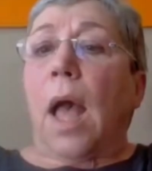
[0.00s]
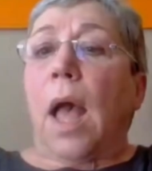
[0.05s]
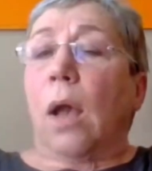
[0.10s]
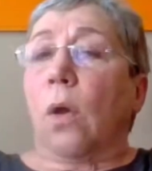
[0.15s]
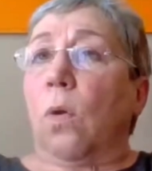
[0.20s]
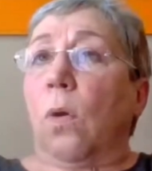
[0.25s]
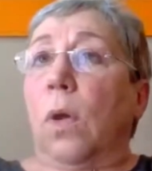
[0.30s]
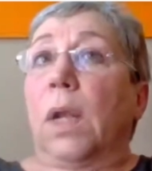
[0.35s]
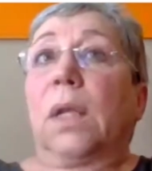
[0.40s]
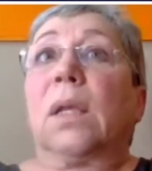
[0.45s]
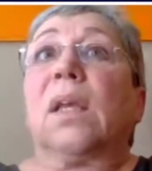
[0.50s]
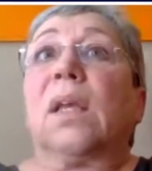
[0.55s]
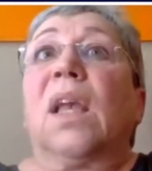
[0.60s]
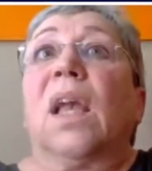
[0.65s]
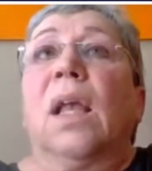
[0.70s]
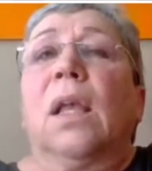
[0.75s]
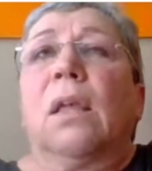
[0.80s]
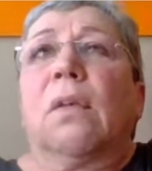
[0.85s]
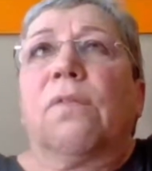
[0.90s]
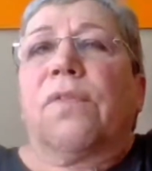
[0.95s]
Agora,
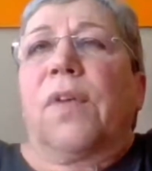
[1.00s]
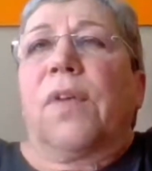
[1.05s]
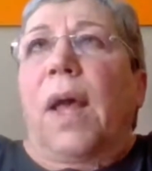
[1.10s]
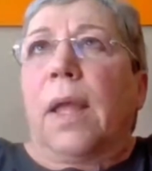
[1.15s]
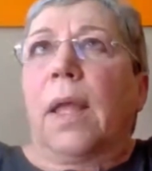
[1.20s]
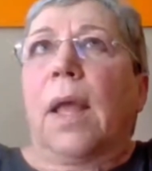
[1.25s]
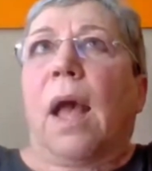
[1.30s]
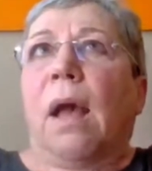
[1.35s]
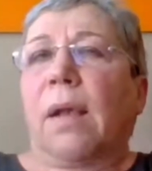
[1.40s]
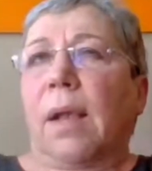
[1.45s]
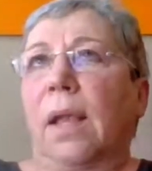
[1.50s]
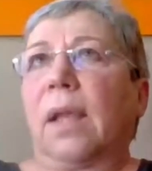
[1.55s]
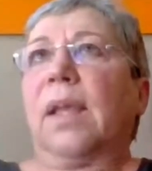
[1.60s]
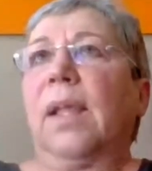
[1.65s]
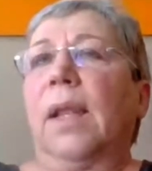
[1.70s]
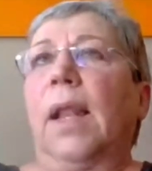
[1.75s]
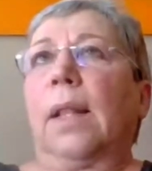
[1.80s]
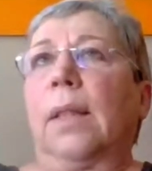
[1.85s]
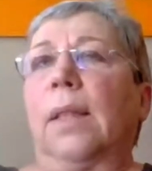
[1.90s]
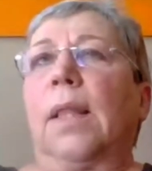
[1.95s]
quem que vai
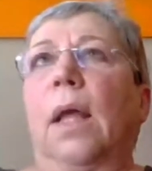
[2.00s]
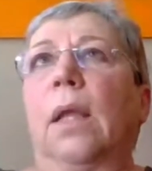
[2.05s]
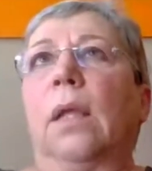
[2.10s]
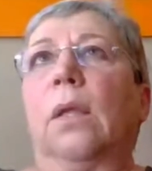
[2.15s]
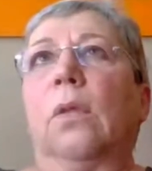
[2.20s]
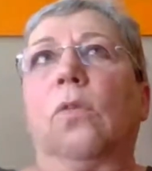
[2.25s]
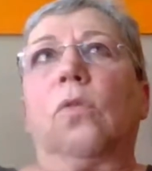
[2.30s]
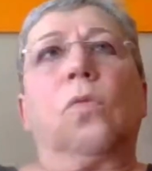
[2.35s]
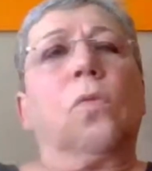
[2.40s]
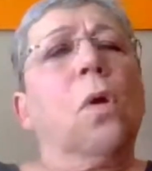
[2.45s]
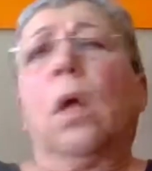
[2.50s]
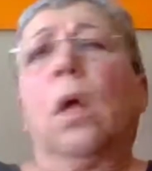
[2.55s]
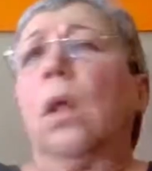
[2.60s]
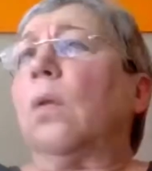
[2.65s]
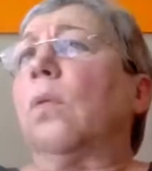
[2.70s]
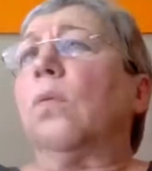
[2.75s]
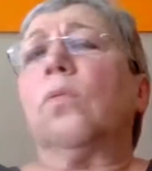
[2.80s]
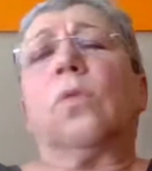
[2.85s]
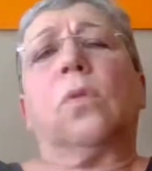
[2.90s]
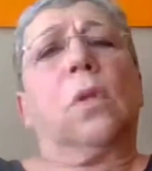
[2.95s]
aquilatar isso?
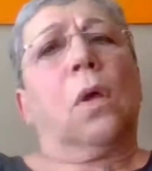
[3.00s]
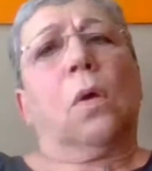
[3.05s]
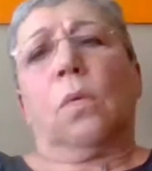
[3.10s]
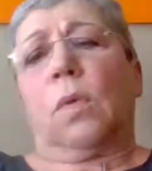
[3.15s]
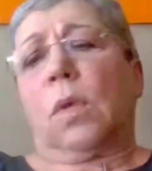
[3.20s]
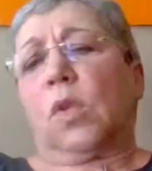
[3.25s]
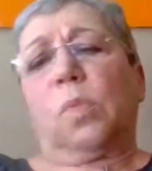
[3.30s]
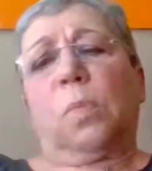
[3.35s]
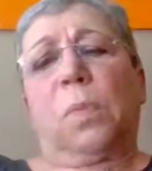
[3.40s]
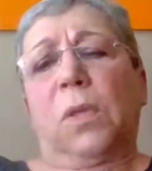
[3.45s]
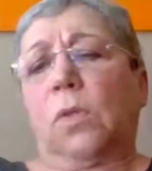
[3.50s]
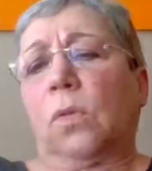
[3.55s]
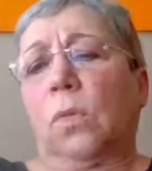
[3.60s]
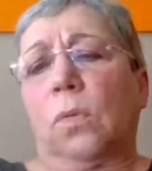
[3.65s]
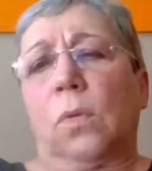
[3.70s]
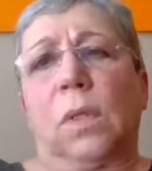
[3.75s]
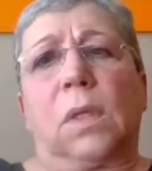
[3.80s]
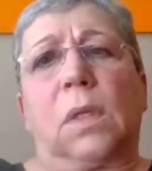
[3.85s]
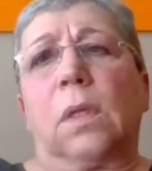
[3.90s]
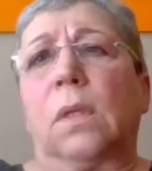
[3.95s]
Não são as
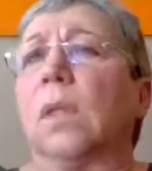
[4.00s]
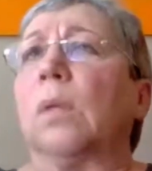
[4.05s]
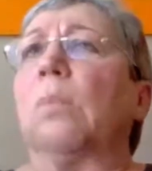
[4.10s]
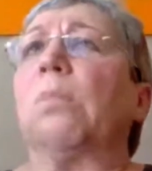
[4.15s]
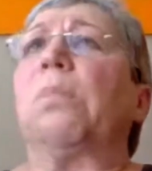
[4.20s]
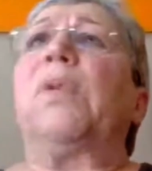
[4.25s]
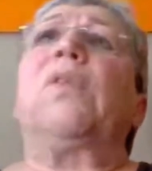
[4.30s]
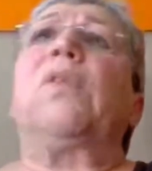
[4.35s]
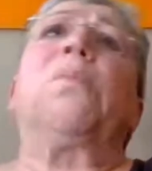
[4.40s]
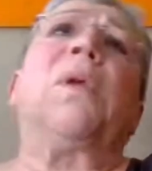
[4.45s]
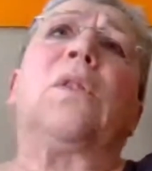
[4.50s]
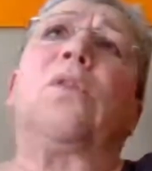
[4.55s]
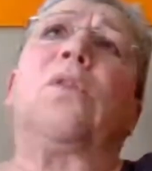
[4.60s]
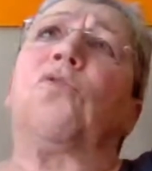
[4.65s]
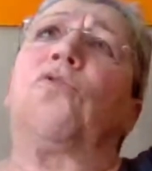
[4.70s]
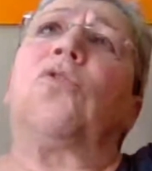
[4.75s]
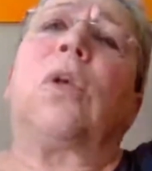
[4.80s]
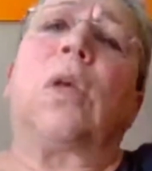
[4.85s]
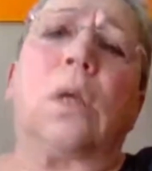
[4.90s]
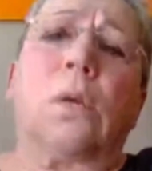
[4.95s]
pessoas que
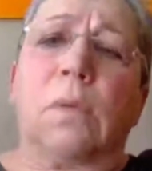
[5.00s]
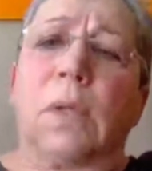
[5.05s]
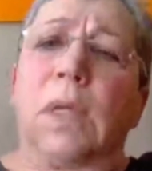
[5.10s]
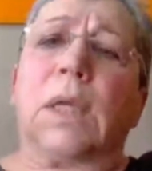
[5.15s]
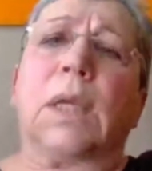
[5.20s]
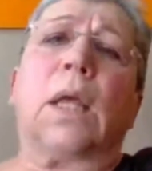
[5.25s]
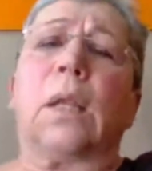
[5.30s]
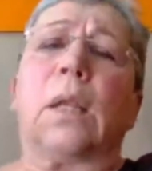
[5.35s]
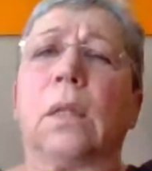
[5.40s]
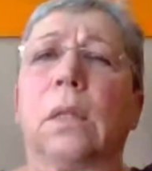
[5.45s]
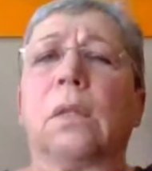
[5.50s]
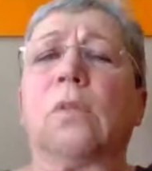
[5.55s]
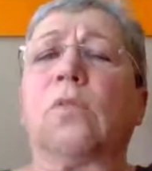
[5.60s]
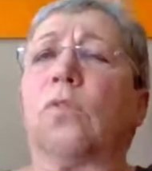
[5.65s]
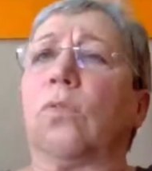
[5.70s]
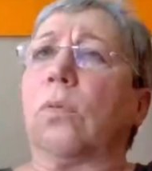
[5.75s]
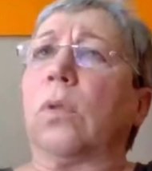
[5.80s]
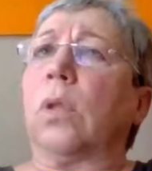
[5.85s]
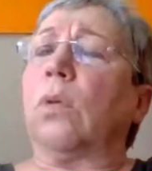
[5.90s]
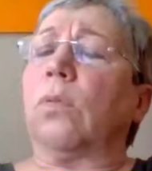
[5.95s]
simplesmente chegam e querem
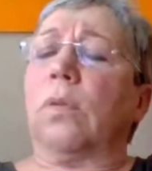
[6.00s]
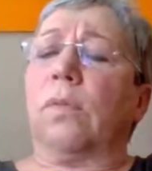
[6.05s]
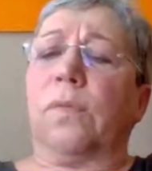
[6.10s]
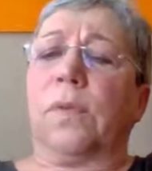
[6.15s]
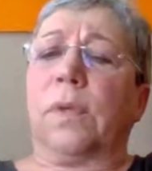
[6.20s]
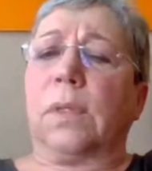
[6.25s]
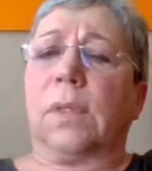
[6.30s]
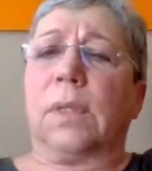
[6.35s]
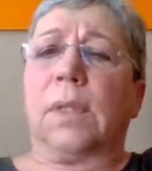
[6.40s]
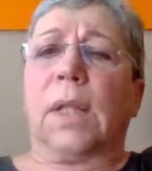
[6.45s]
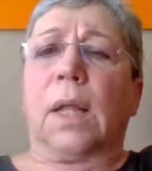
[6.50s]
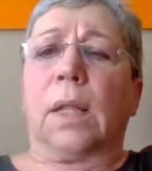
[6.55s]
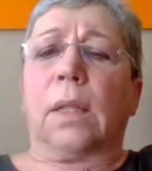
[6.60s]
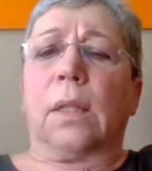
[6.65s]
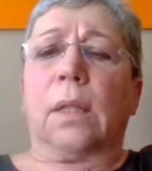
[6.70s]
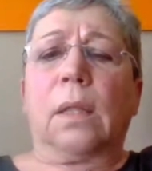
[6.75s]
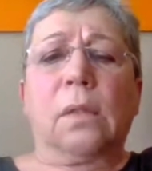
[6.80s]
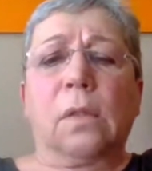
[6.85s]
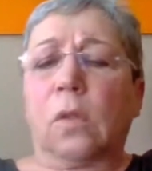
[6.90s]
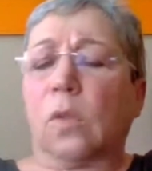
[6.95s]
destruir a
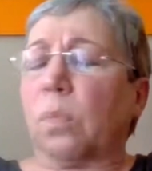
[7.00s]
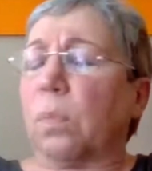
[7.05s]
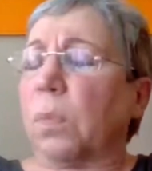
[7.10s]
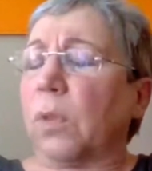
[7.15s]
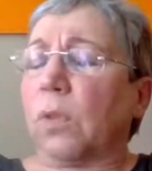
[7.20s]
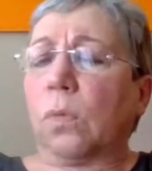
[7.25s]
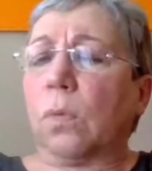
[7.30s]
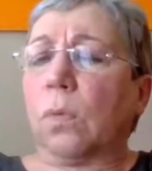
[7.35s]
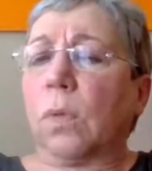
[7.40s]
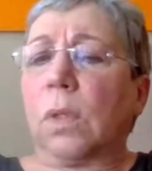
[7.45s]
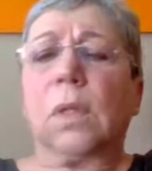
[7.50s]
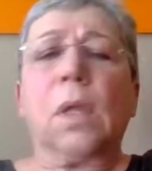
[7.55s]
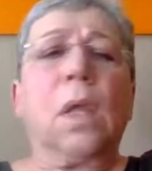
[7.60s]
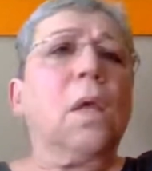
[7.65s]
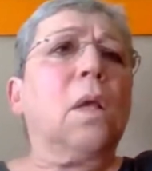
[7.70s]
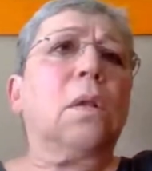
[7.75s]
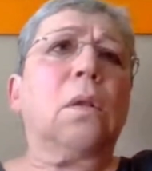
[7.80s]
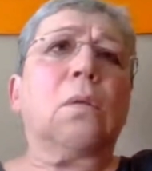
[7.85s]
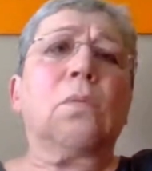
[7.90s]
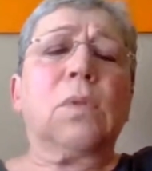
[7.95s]
universidade. Essas pessoas
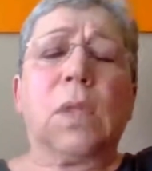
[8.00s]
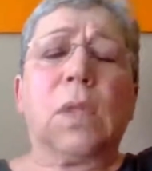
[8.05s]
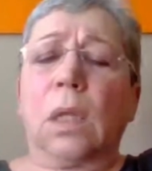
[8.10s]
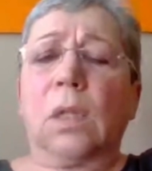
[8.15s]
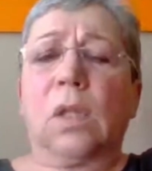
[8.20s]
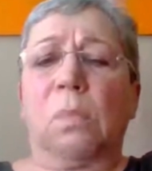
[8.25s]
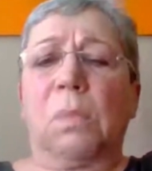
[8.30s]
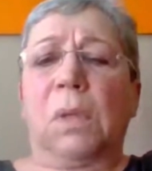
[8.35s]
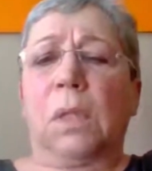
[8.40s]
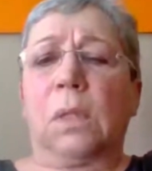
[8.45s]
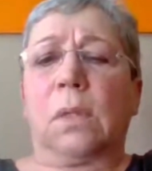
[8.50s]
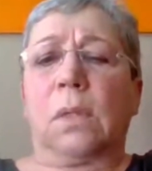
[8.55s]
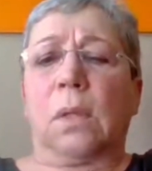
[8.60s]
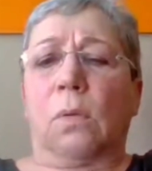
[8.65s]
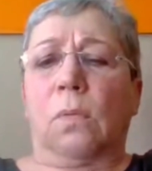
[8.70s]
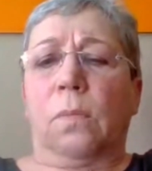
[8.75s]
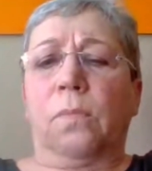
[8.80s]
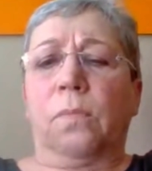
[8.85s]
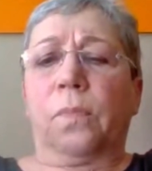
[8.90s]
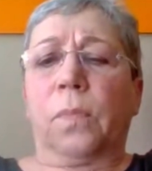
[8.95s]
não têm
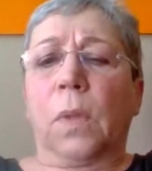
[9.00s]
dimensão.